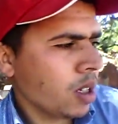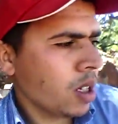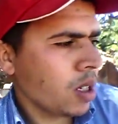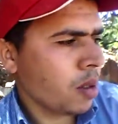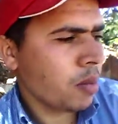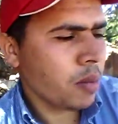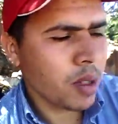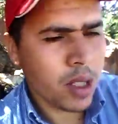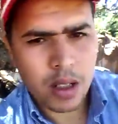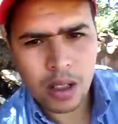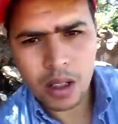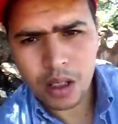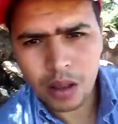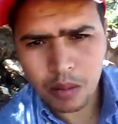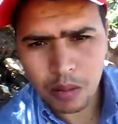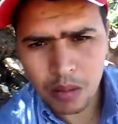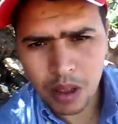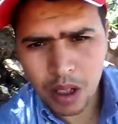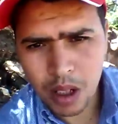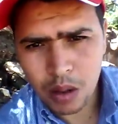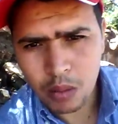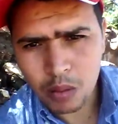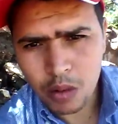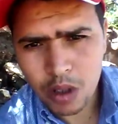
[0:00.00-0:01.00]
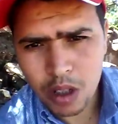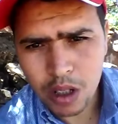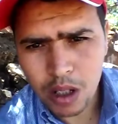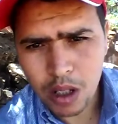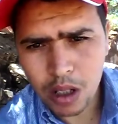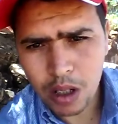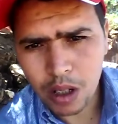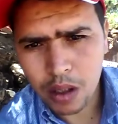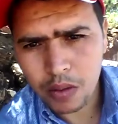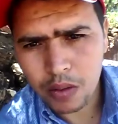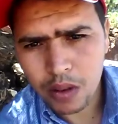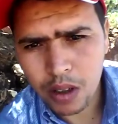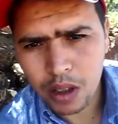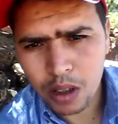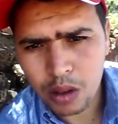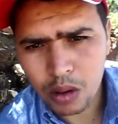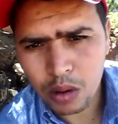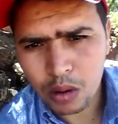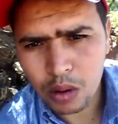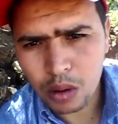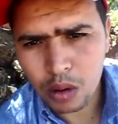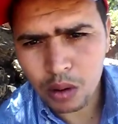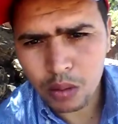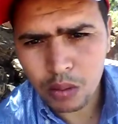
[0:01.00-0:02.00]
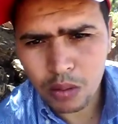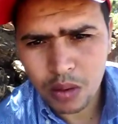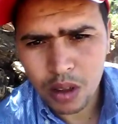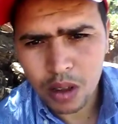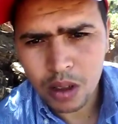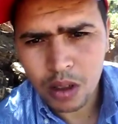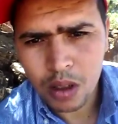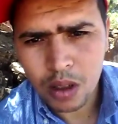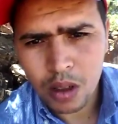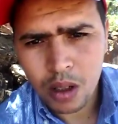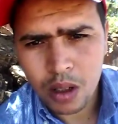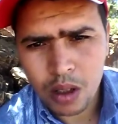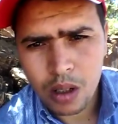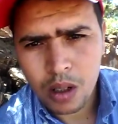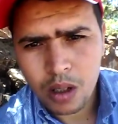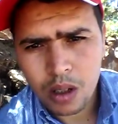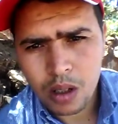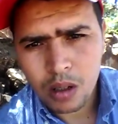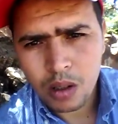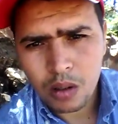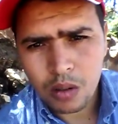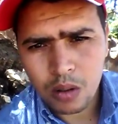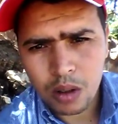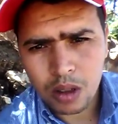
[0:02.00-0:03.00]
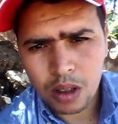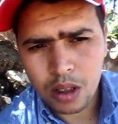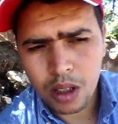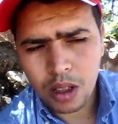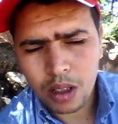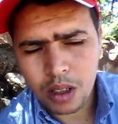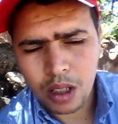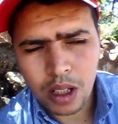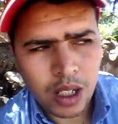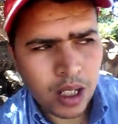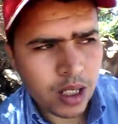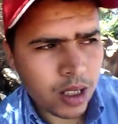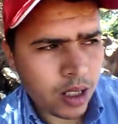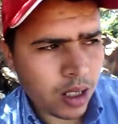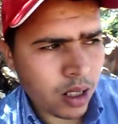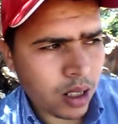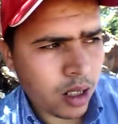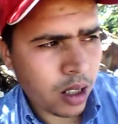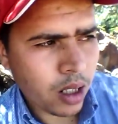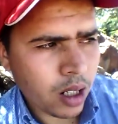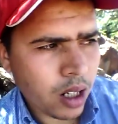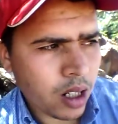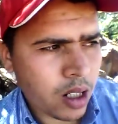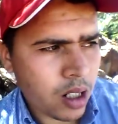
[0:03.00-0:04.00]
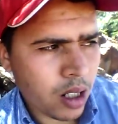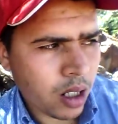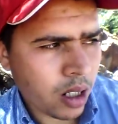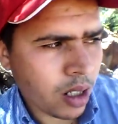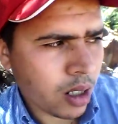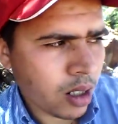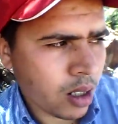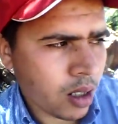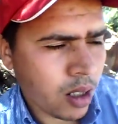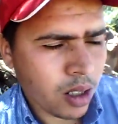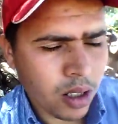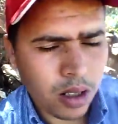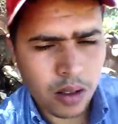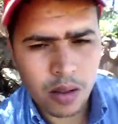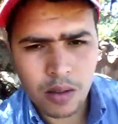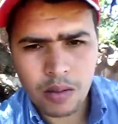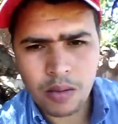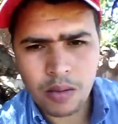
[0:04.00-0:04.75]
المزيد من المشاركة في اليوتيوب والضغط على زر الجرس